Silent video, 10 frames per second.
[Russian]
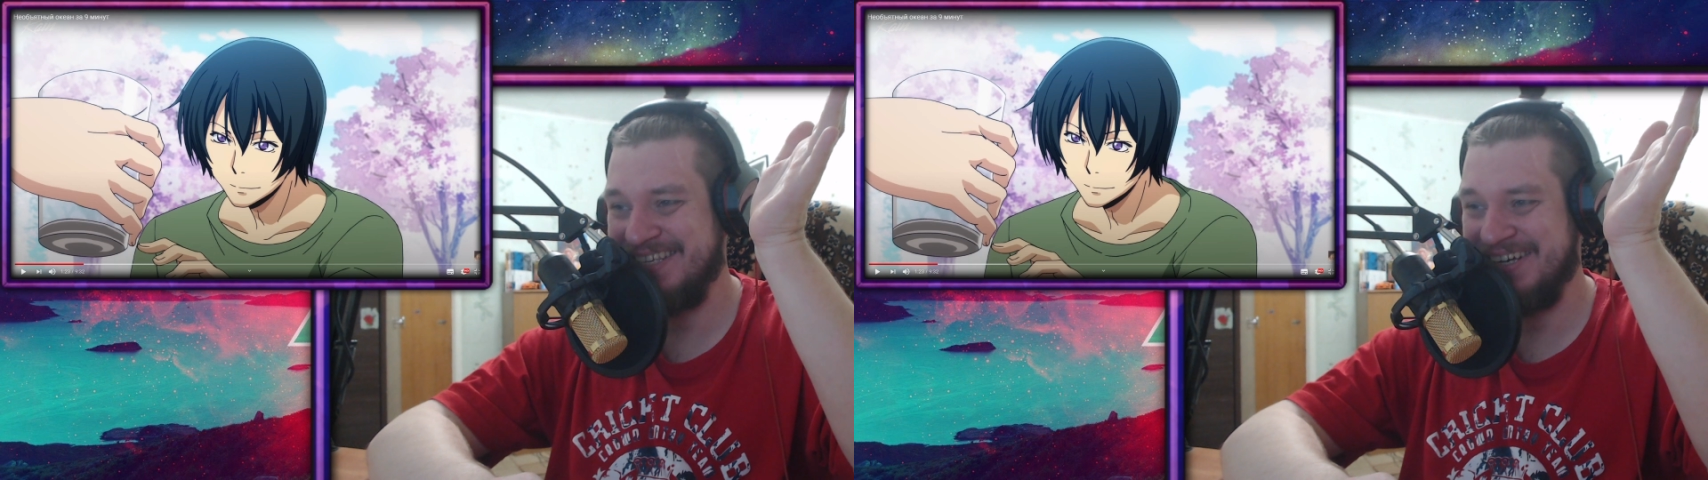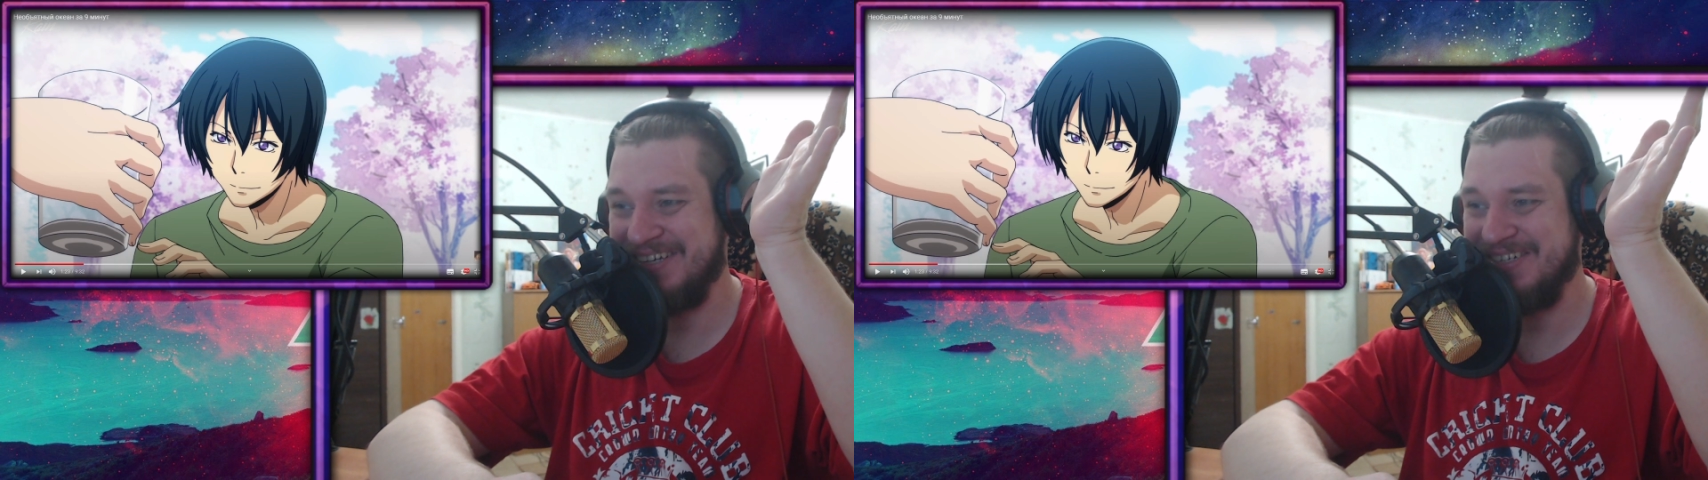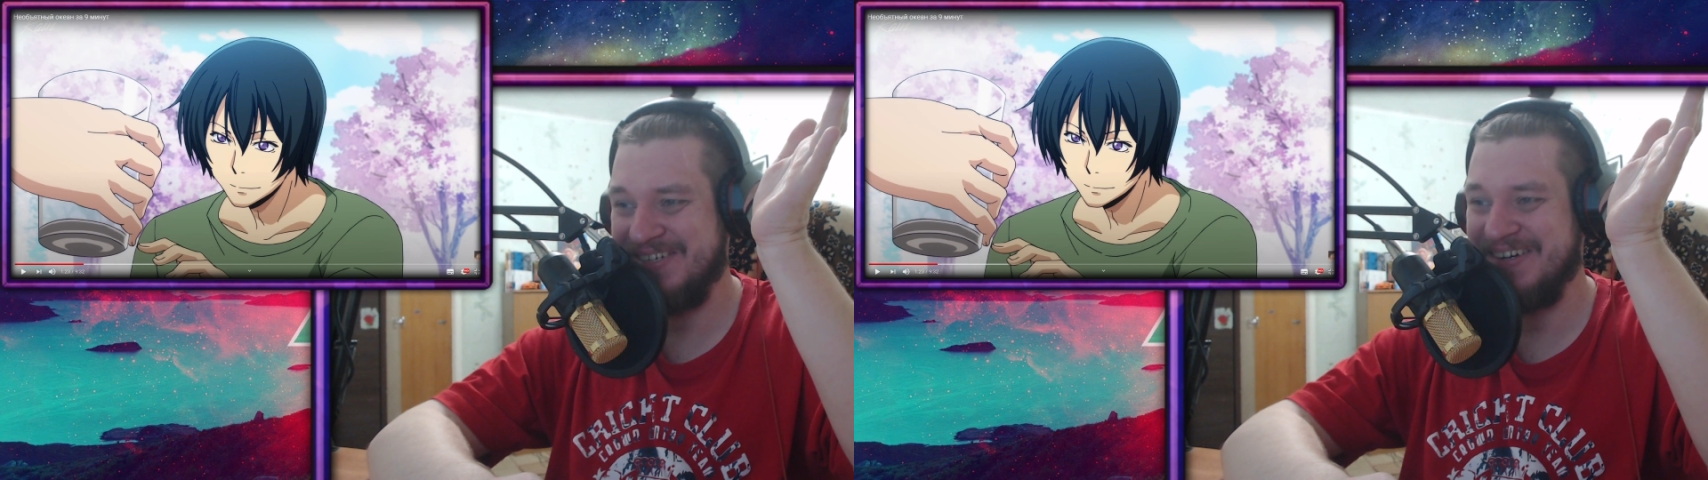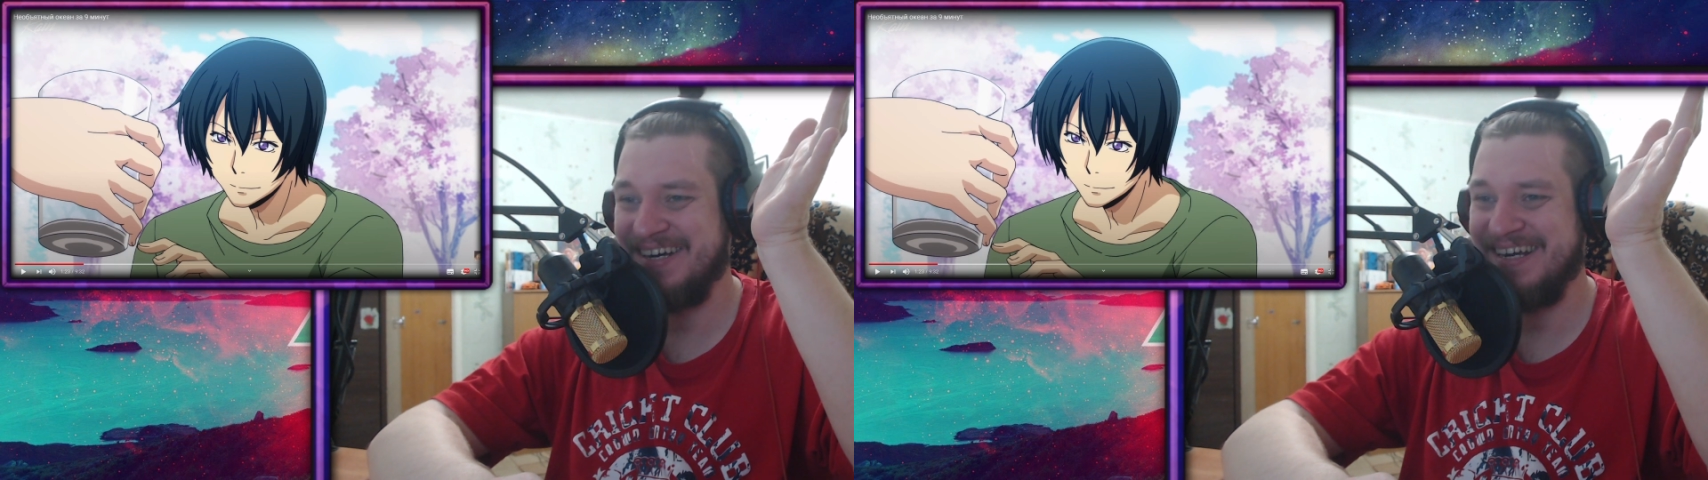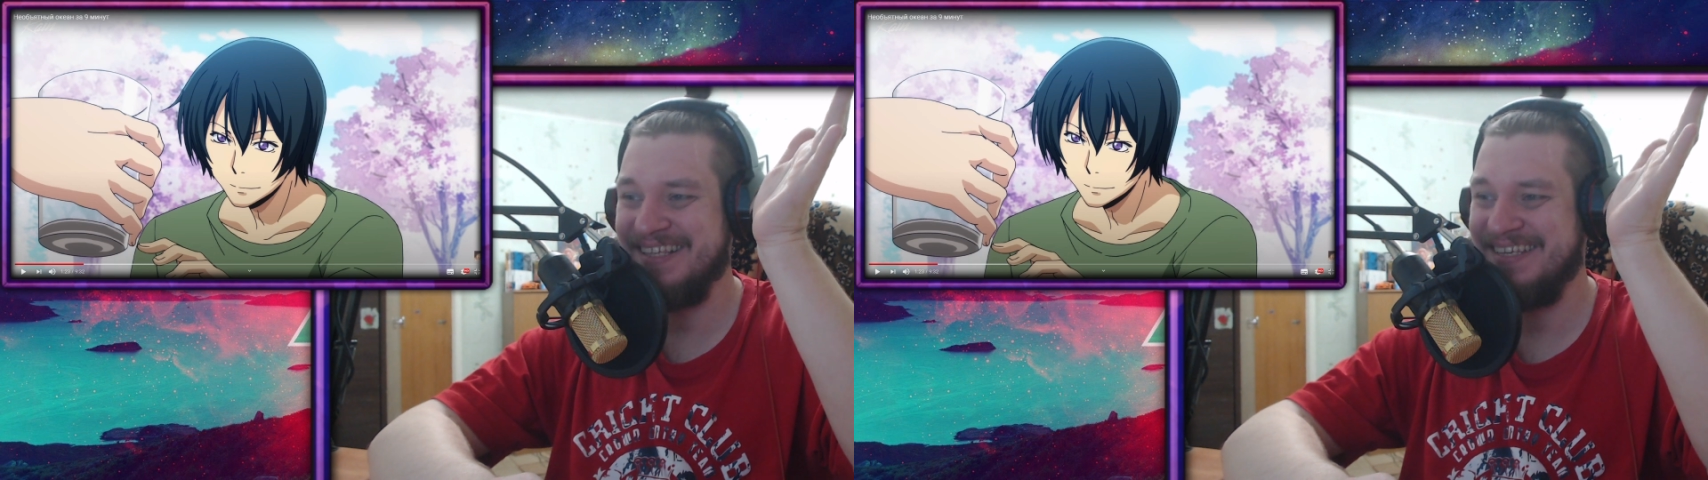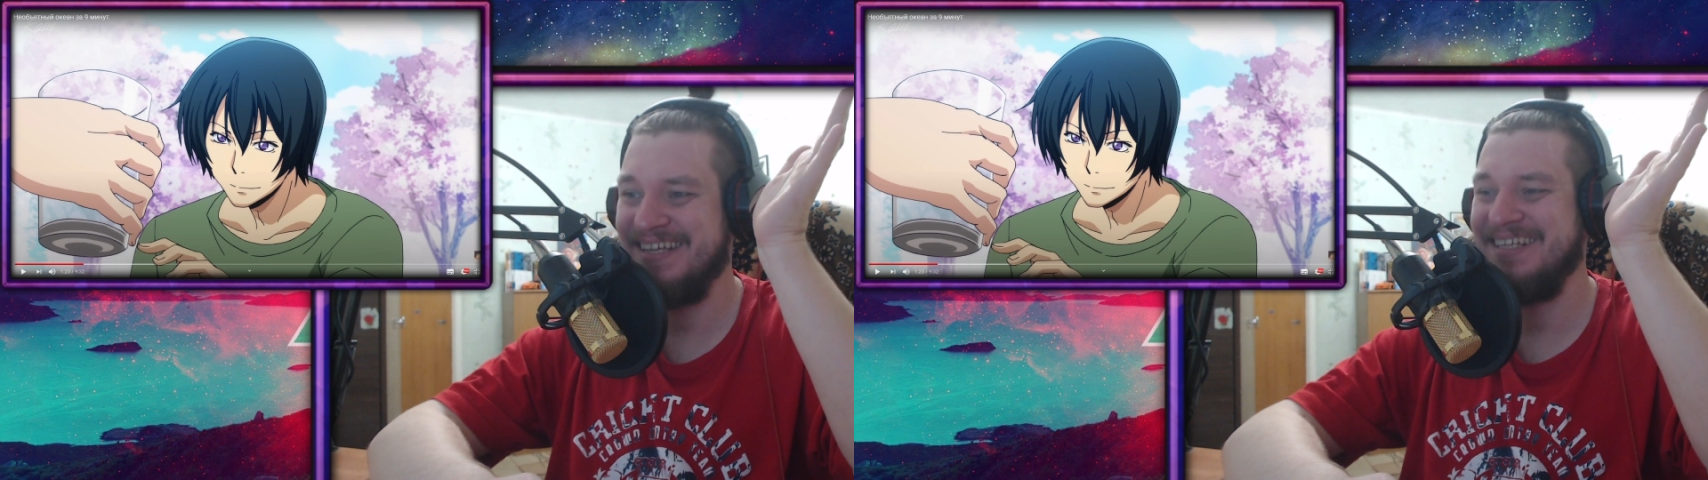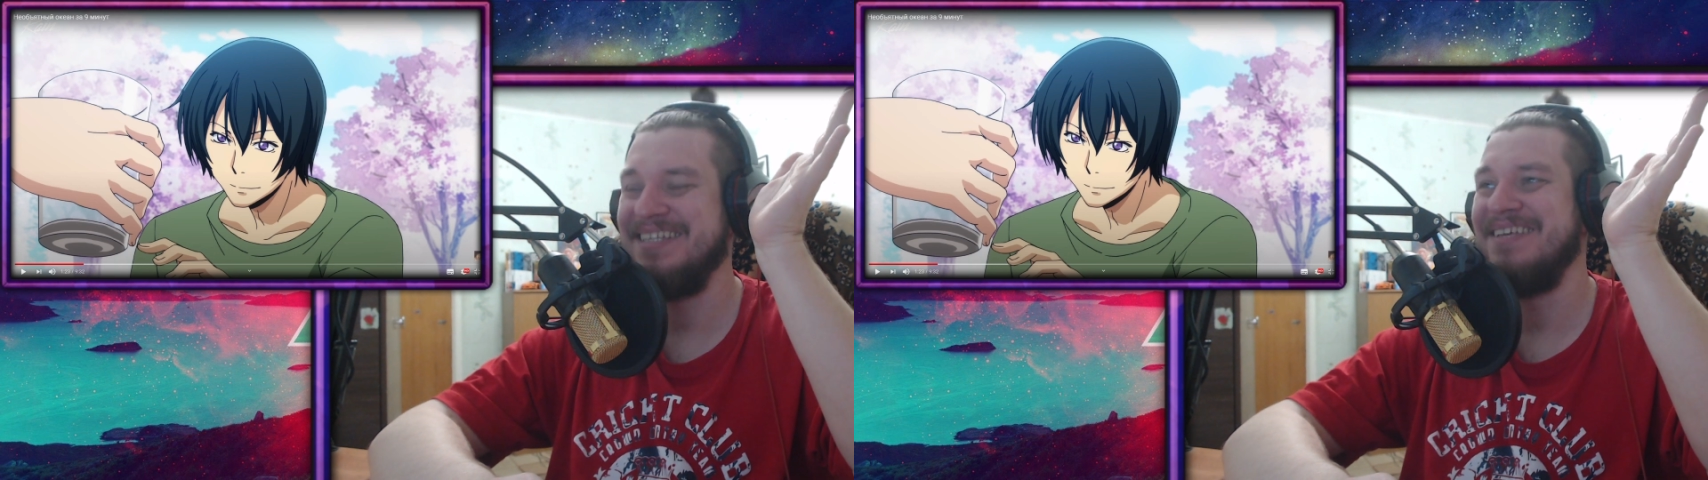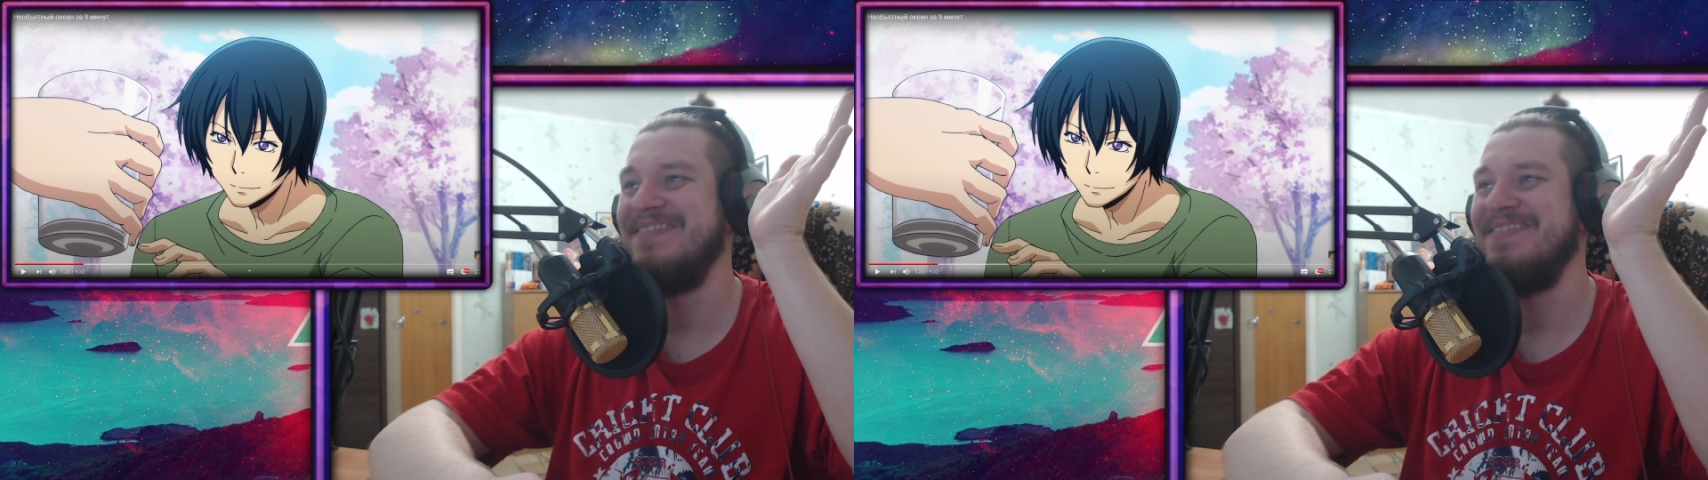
так еще и Рен делает